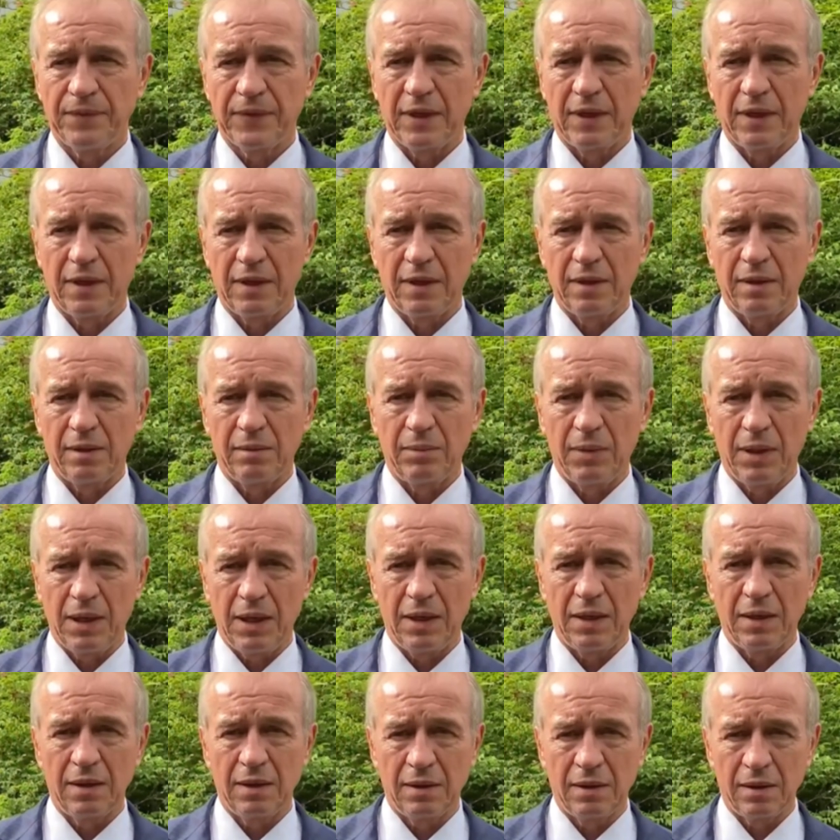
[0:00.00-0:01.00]
э,
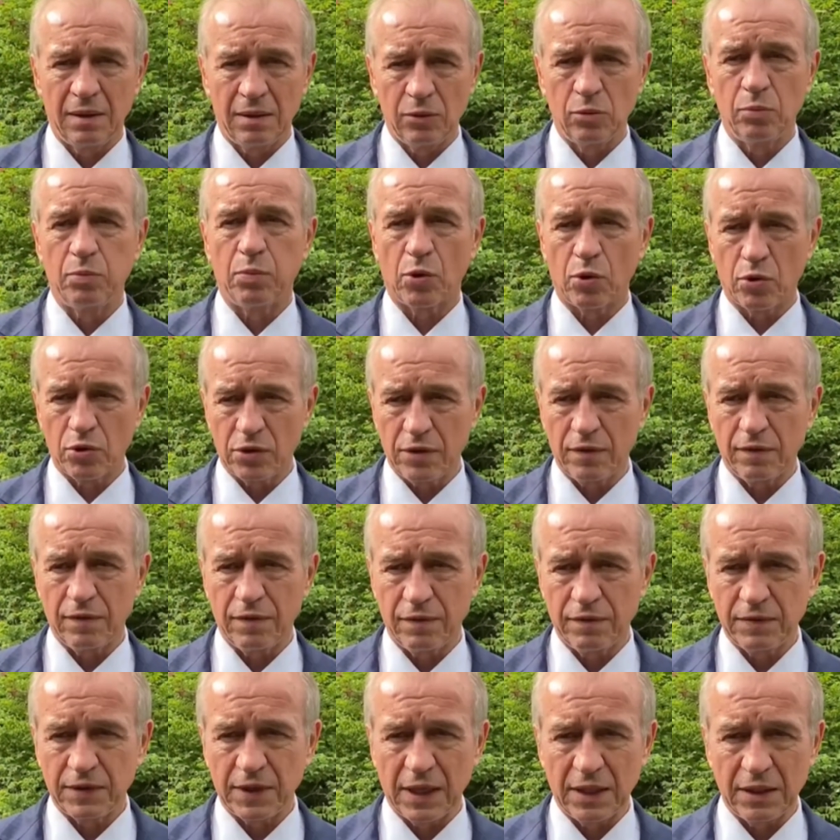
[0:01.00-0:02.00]
были ну, против
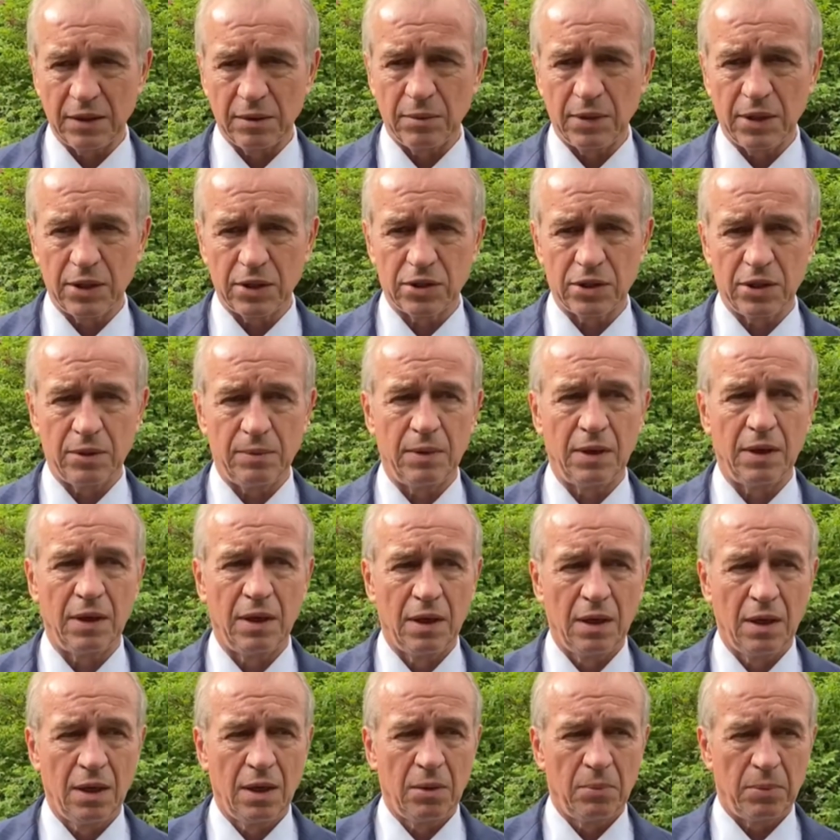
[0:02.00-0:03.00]
в тайном режиме.
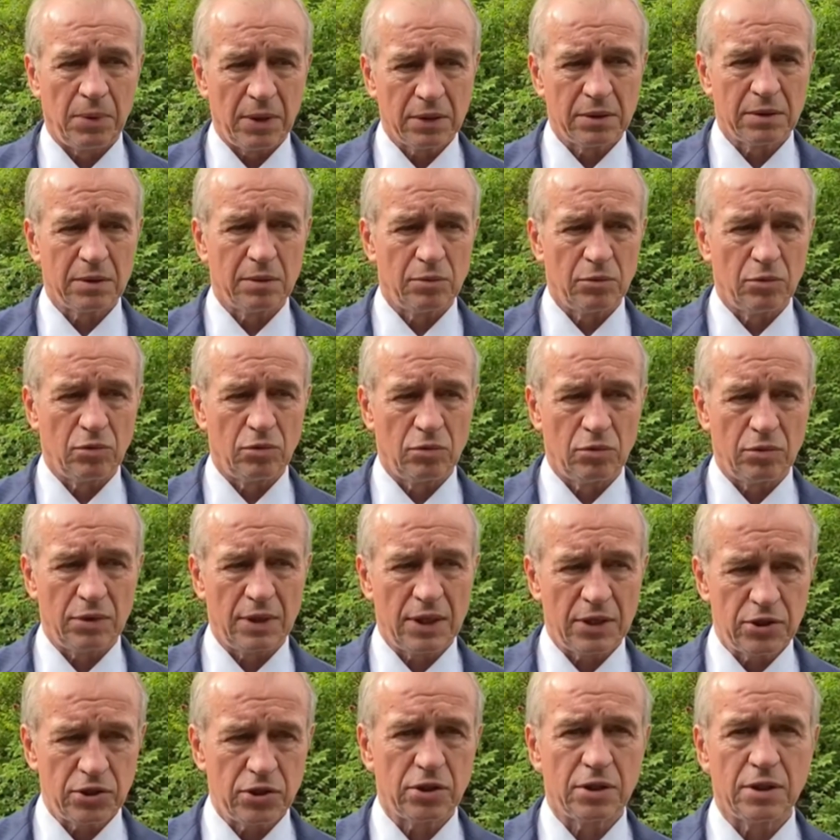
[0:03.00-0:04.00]
Поэтому
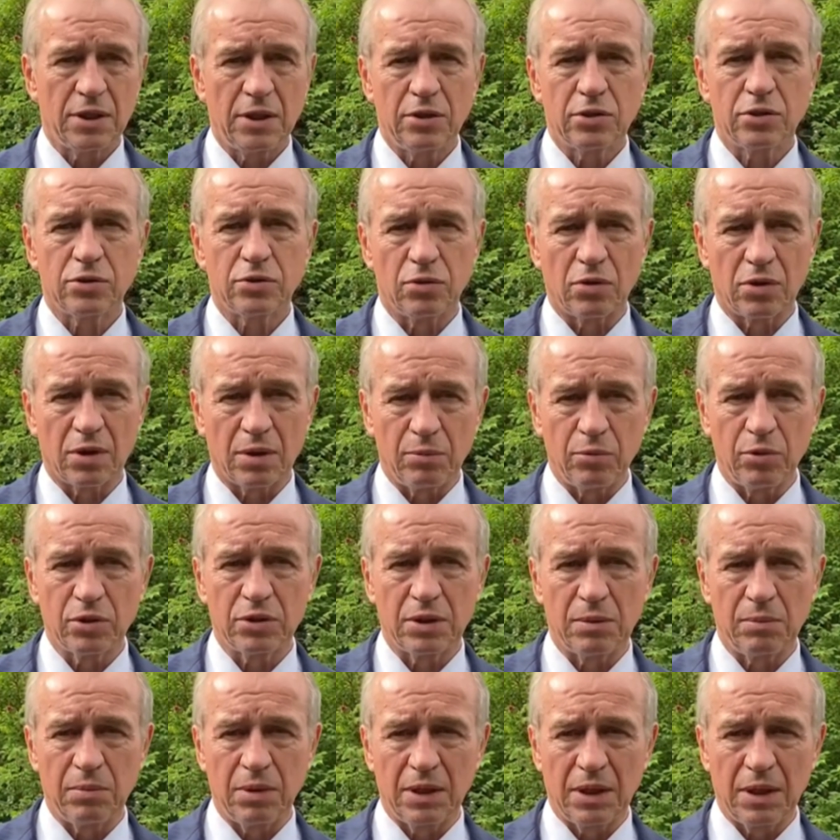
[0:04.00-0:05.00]
я считаю, что работа
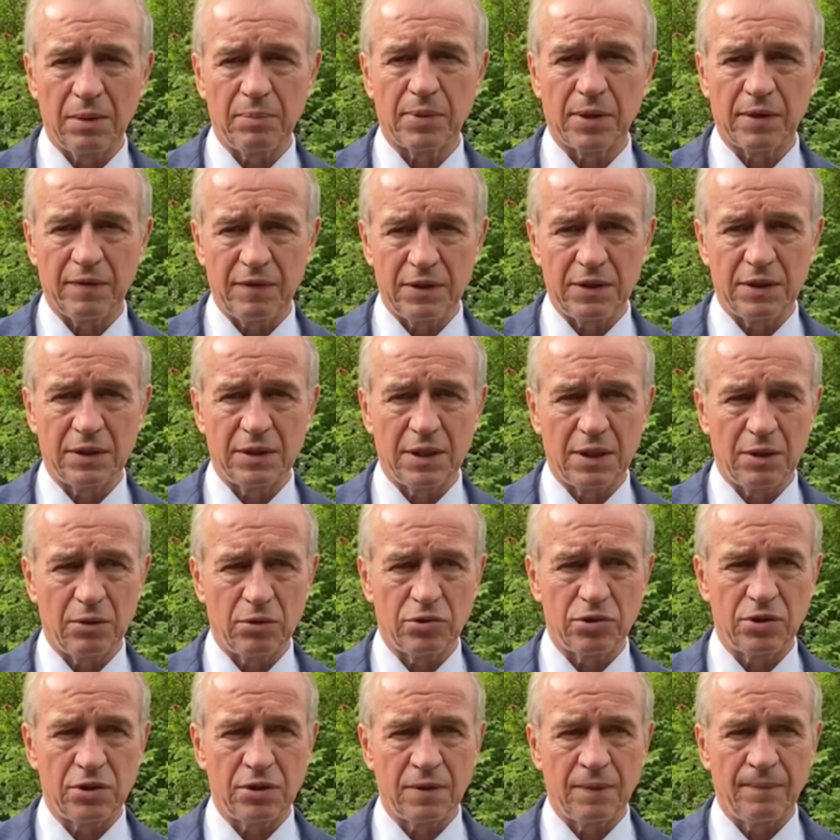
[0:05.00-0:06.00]
была проведена
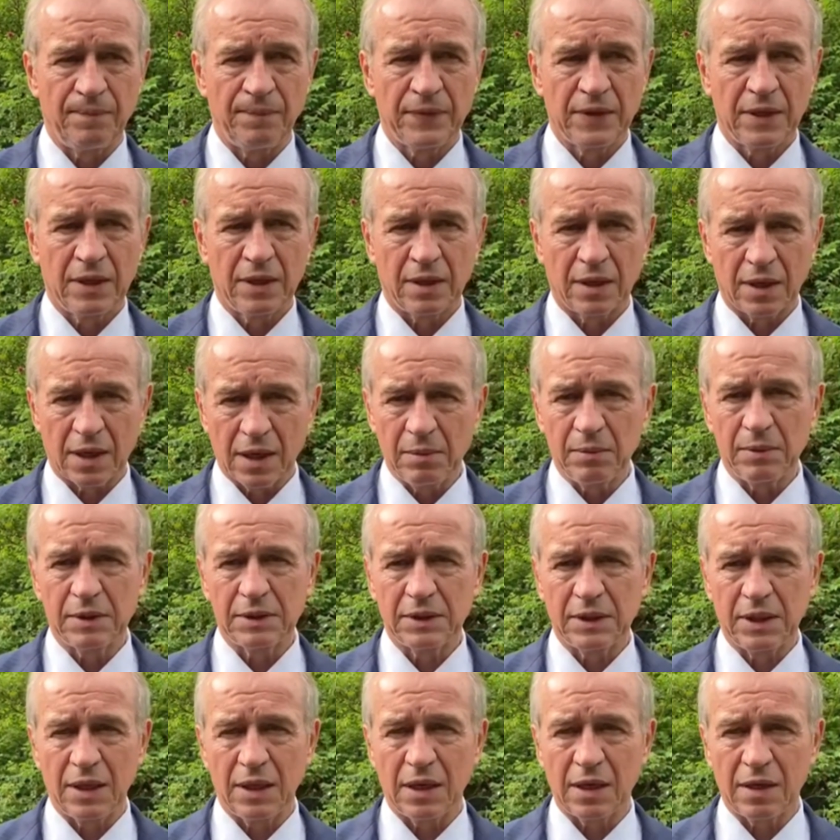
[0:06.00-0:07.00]
очень
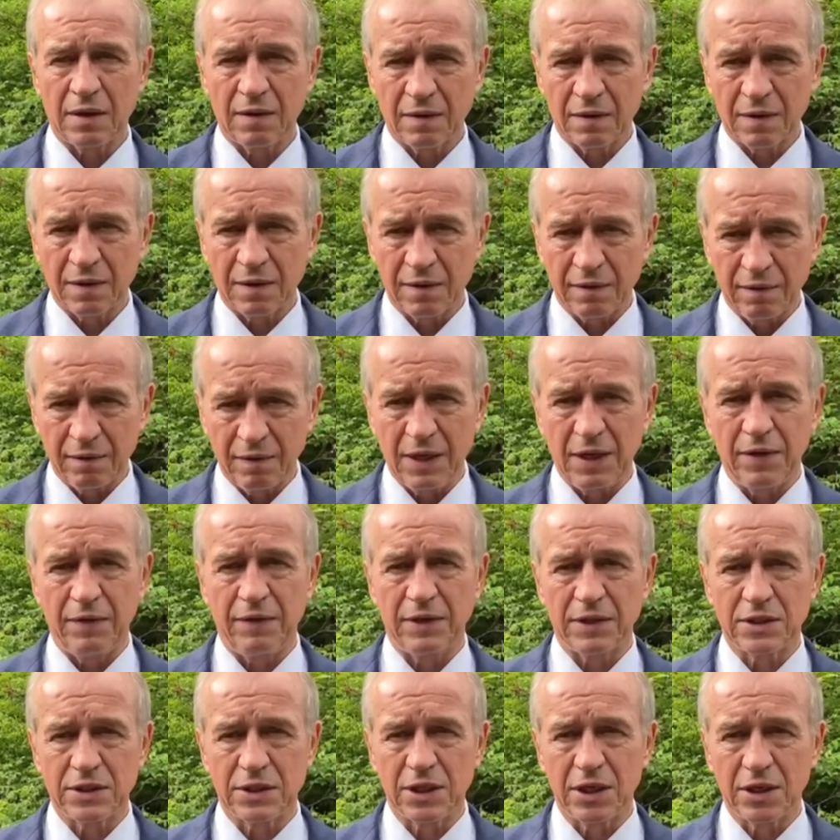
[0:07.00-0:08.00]
грамотная,
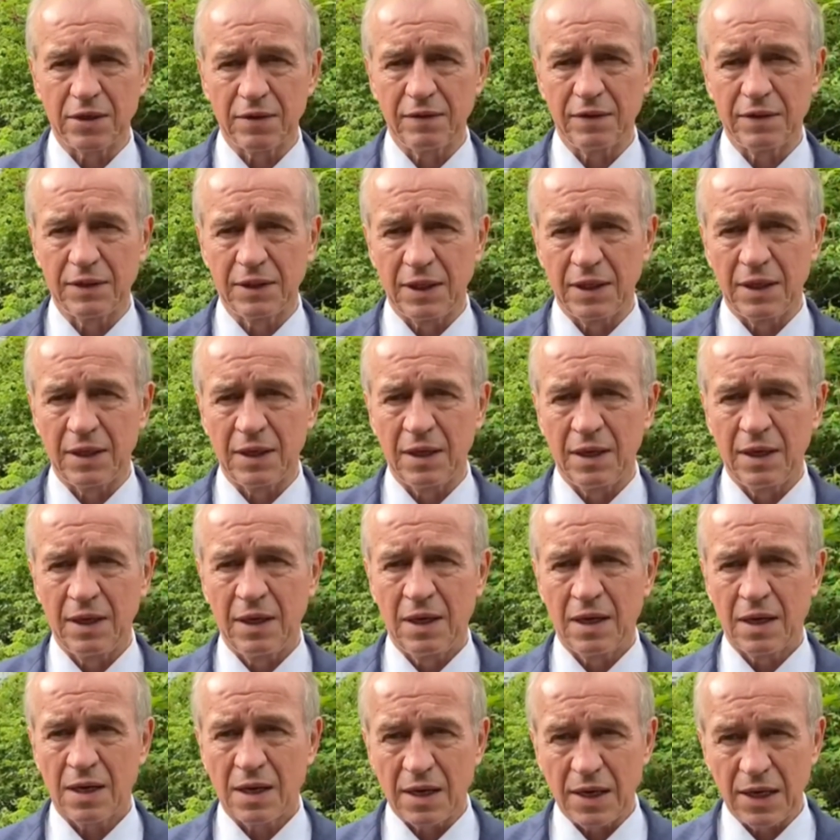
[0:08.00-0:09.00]
квалифицированная,
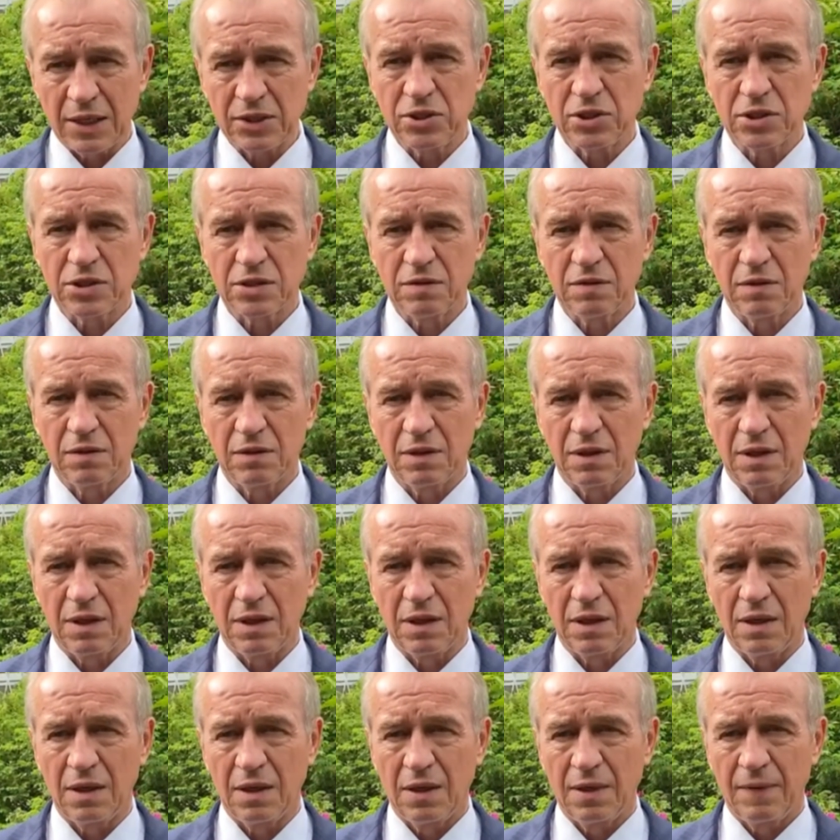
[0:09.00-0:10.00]
качественная
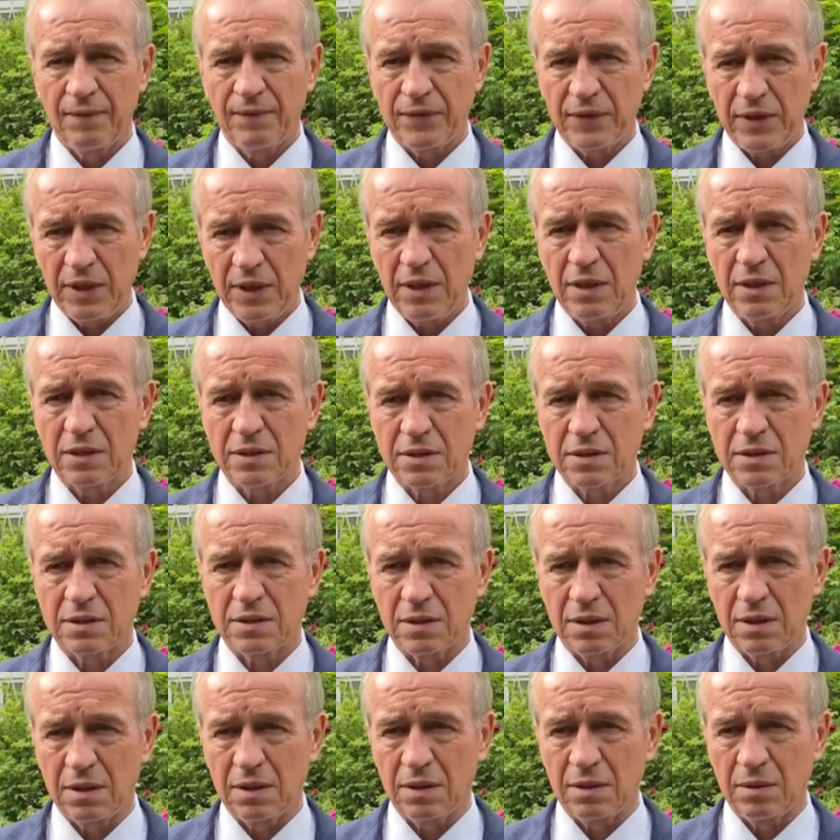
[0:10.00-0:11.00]
и с
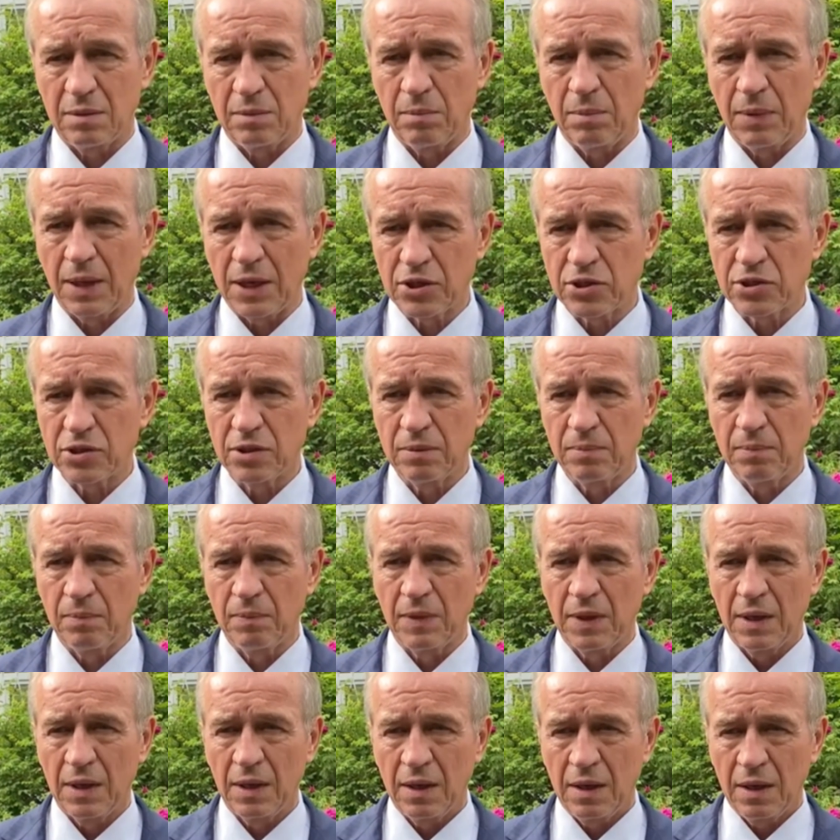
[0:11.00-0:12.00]
большим
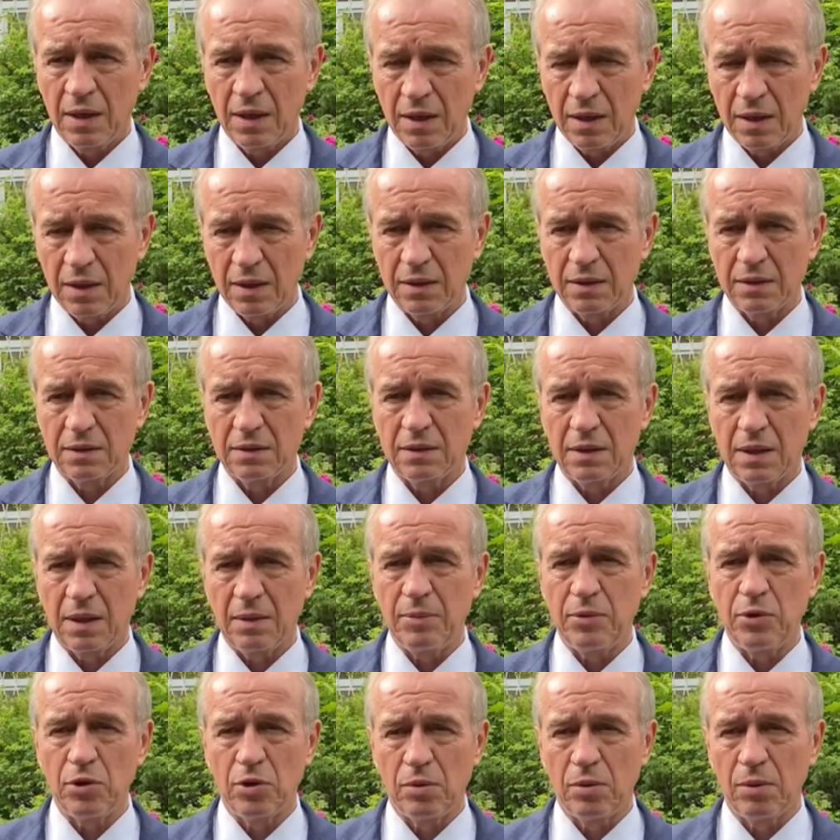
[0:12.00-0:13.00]

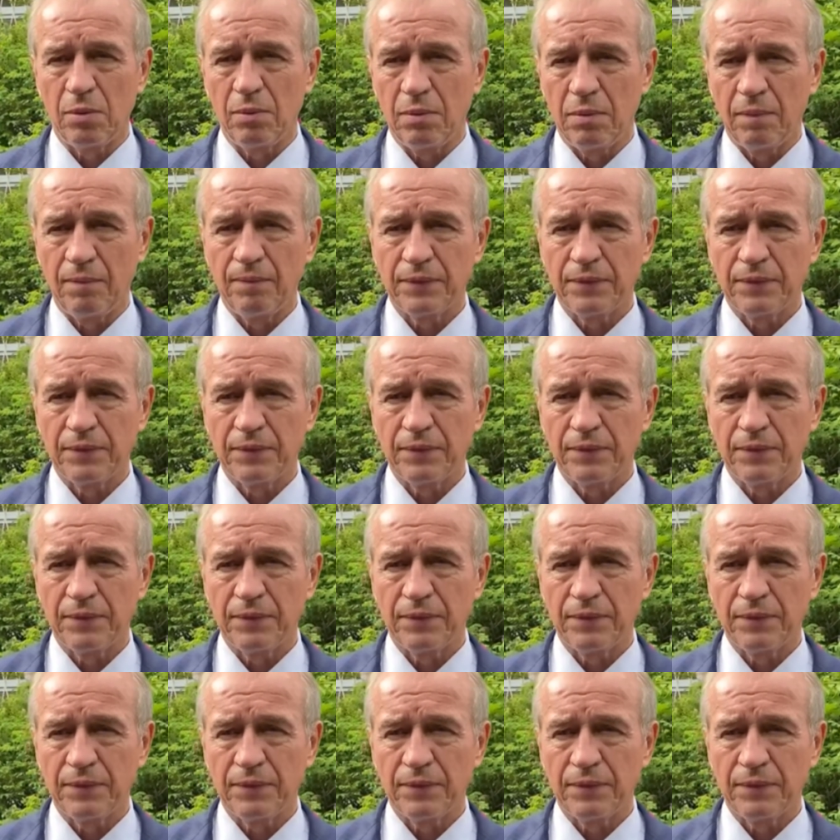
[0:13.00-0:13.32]
объемом